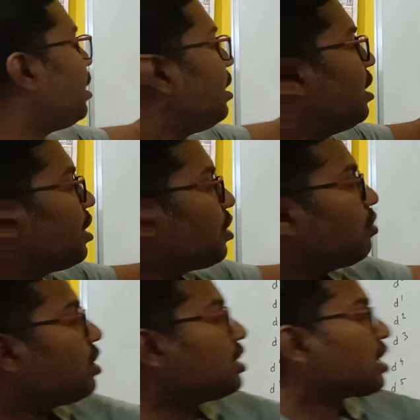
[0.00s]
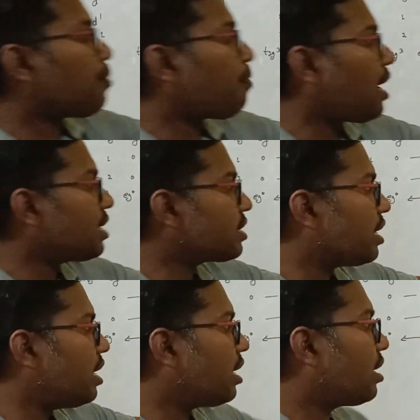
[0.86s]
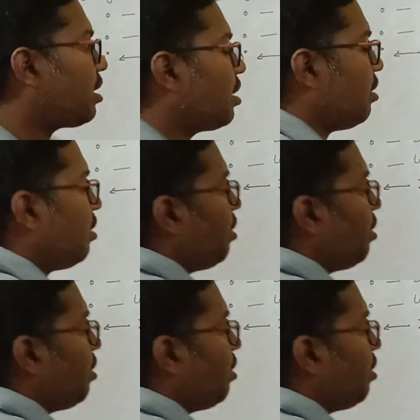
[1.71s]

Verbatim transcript: थे क्योंकि इसके पास एक